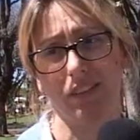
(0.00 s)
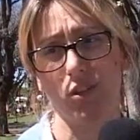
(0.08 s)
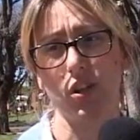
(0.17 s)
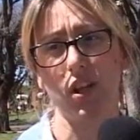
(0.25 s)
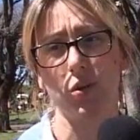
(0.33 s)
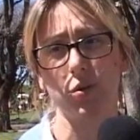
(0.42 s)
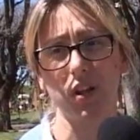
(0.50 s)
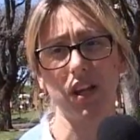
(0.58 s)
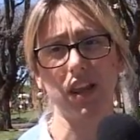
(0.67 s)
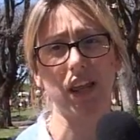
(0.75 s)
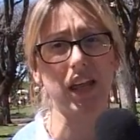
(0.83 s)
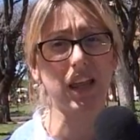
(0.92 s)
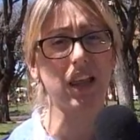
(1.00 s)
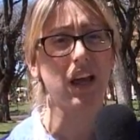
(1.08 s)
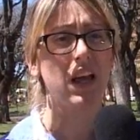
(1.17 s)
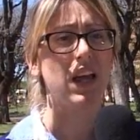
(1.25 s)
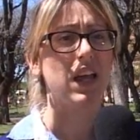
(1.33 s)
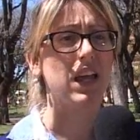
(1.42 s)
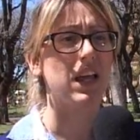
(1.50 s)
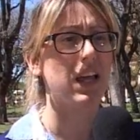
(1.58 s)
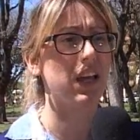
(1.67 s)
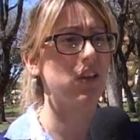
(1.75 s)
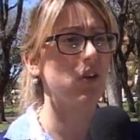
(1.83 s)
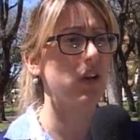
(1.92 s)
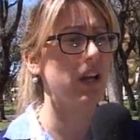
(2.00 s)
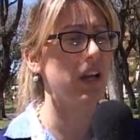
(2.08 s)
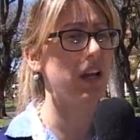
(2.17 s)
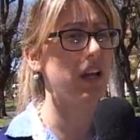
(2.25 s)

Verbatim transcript: no tienen utilidad y que ellos